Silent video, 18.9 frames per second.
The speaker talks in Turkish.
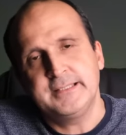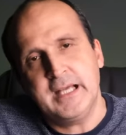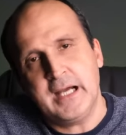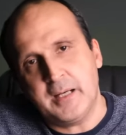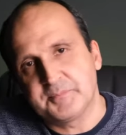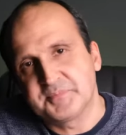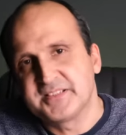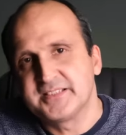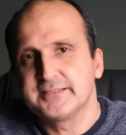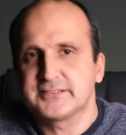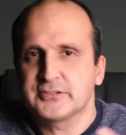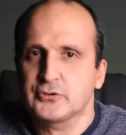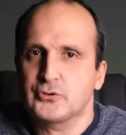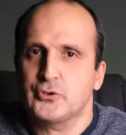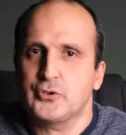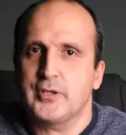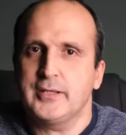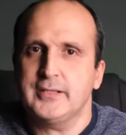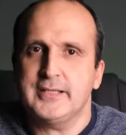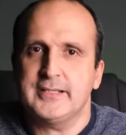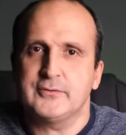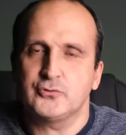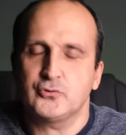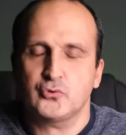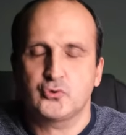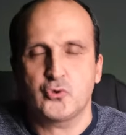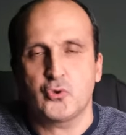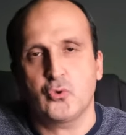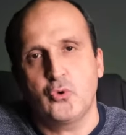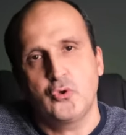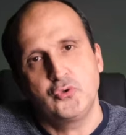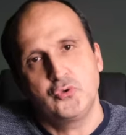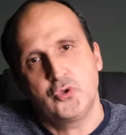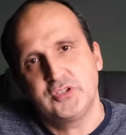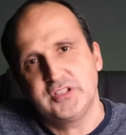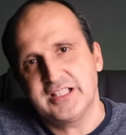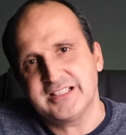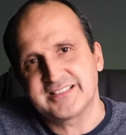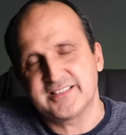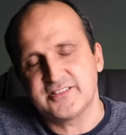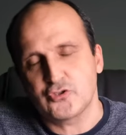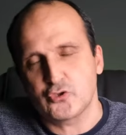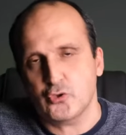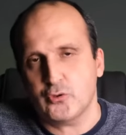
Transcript: ne yaptığınıza göre yani çok oyunu oynarsanız,